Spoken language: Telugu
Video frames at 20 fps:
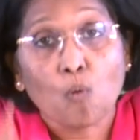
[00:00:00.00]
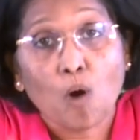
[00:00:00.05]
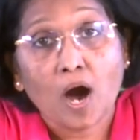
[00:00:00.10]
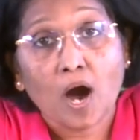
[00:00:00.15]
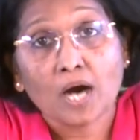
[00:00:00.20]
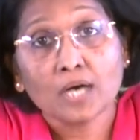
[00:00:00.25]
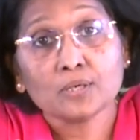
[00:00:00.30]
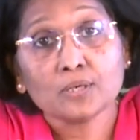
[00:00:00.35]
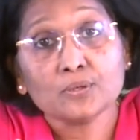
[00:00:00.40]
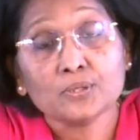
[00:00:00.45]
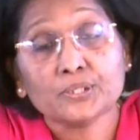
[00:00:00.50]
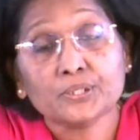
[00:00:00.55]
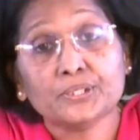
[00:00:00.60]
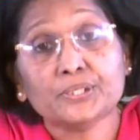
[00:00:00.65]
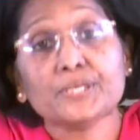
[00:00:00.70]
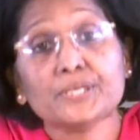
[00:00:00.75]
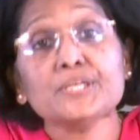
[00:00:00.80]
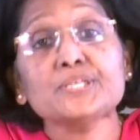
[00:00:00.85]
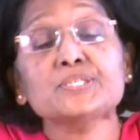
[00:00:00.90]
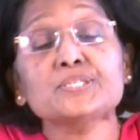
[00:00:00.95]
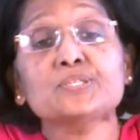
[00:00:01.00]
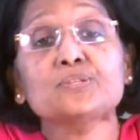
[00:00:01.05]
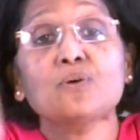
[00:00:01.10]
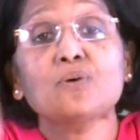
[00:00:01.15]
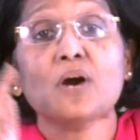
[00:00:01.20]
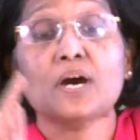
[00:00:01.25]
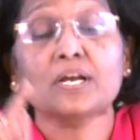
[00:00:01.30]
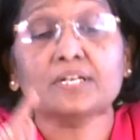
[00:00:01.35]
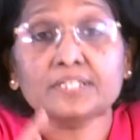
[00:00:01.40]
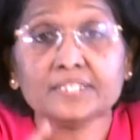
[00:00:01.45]
వారు క్రీస్తు
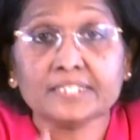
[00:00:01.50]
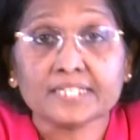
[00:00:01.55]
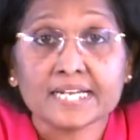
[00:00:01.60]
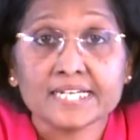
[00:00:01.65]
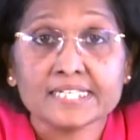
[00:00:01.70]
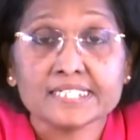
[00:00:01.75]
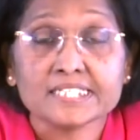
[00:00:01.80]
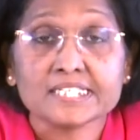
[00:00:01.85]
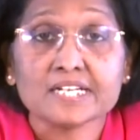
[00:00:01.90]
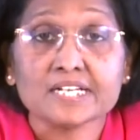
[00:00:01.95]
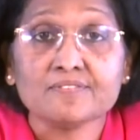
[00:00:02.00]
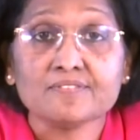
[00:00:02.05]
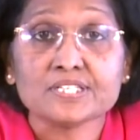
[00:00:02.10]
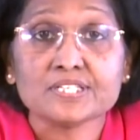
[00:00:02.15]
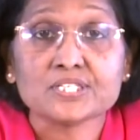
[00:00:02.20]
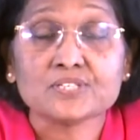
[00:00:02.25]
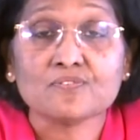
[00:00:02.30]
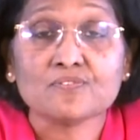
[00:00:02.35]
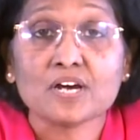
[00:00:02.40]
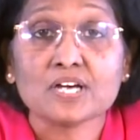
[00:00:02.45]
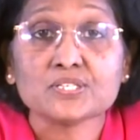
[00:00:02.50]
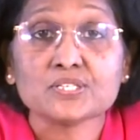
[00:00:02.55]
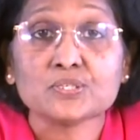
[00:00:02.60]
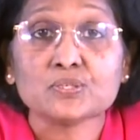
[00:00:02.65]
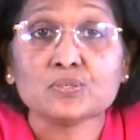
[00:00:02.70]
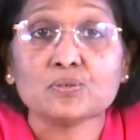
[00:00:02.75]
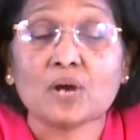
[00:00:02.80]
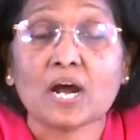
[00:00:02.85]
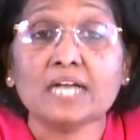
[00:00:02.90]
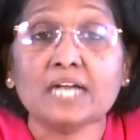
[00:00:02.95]
అనుగ్రహించే
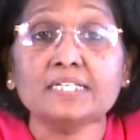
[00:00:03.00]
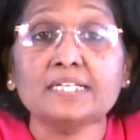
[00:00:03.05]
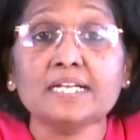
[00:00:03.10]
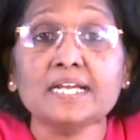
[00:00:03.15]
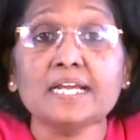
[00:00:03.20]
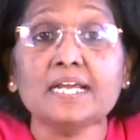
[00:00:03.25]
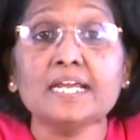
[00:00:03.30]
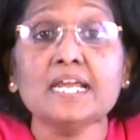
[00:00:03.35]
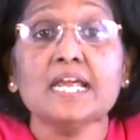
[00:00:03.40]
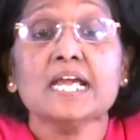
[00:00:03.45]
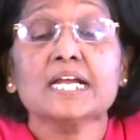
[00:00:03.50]
విశ్వాసులు అంటే